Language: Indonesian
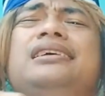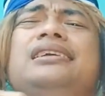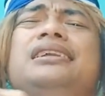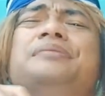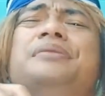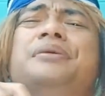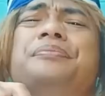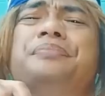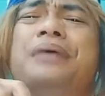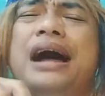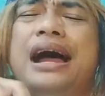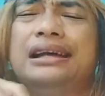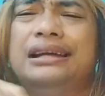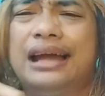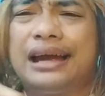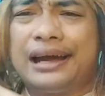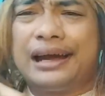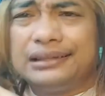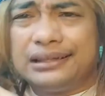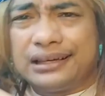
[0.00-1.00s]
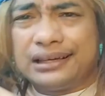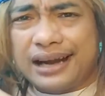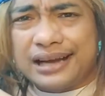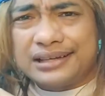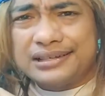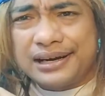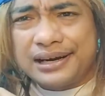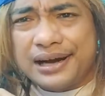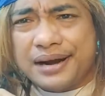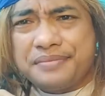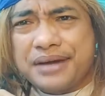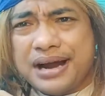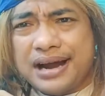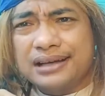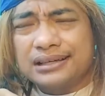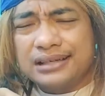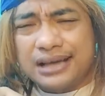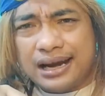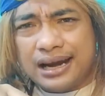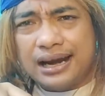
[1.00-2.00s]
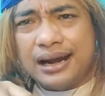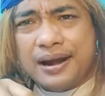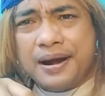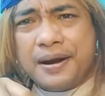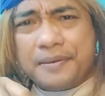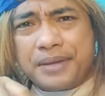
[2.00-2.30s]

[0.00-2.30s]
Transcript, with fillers: ini membahayakan generasi anak bangsa.